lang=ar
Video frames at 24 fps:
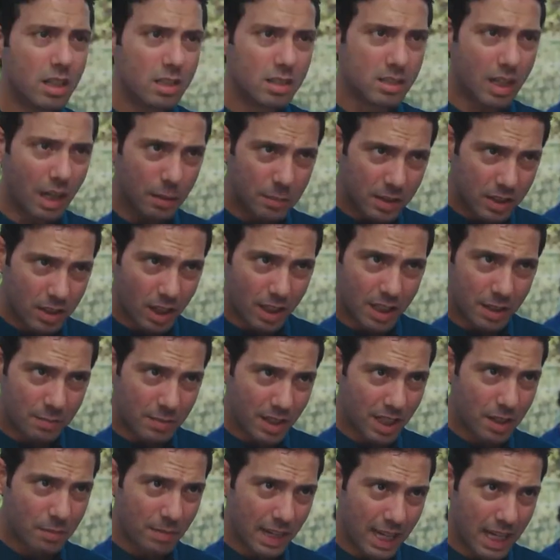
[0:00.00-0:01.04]
صاحبتها اللي
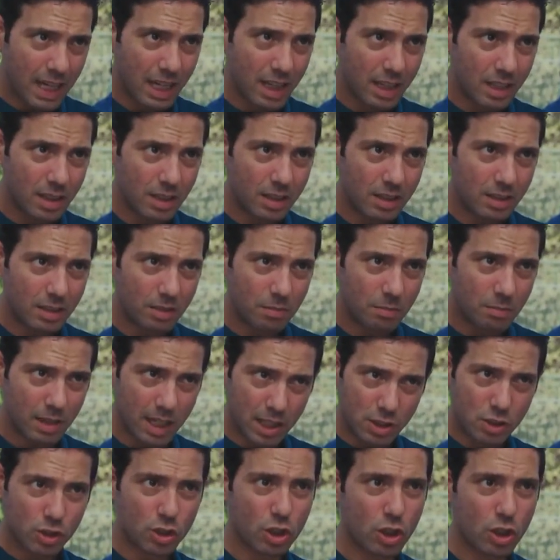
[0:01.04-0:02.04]
بتيجي معاها ما جاتش